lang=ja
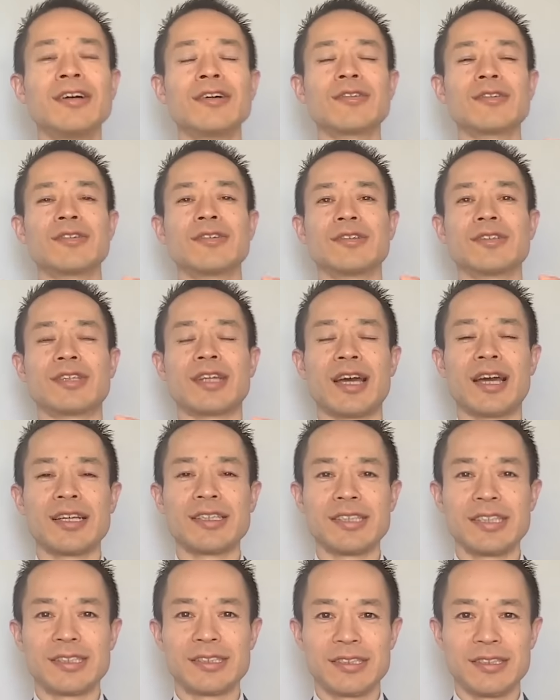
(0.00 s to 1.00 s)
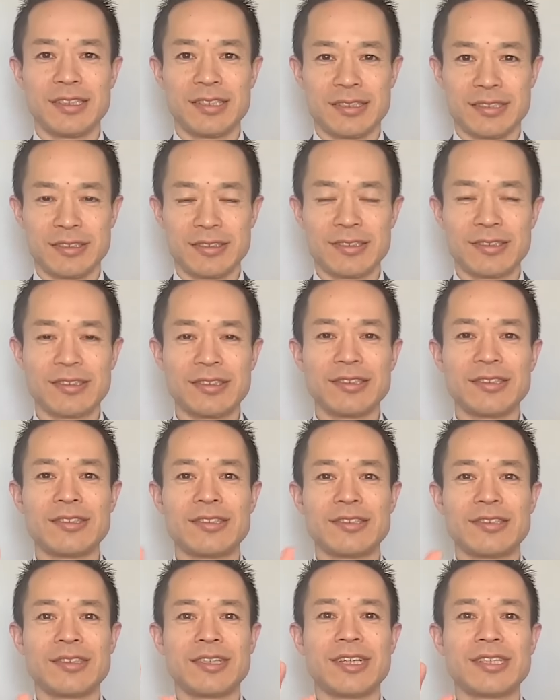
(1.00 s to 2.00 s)
この大切にするっていう
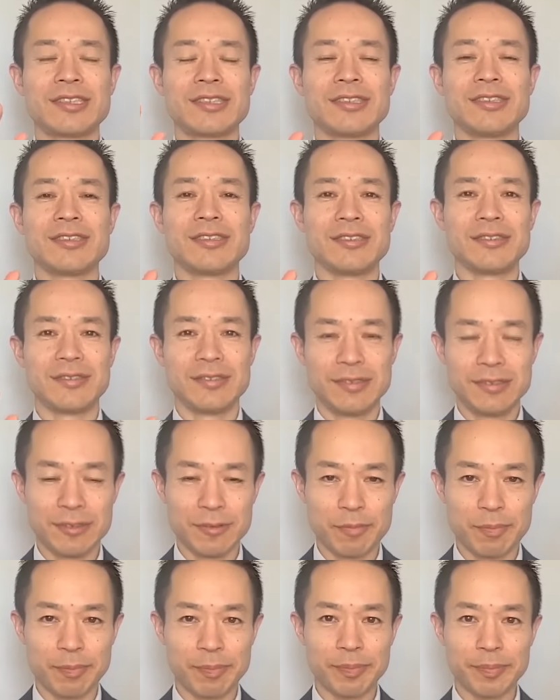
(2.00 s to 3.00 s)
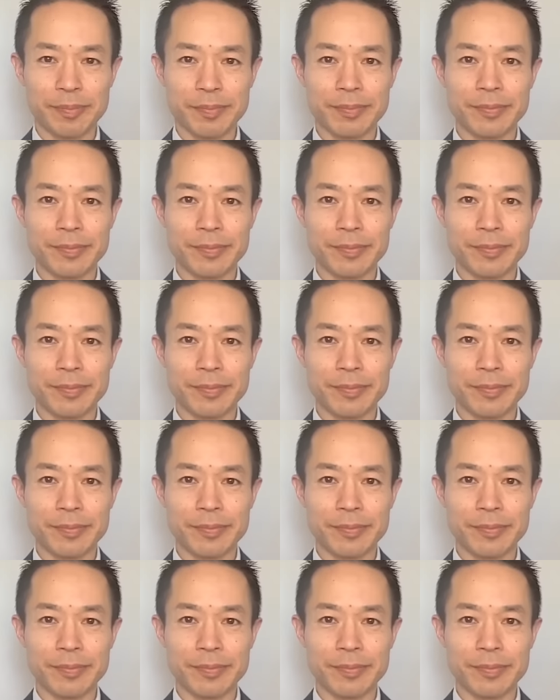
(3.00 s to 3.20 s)
周波数を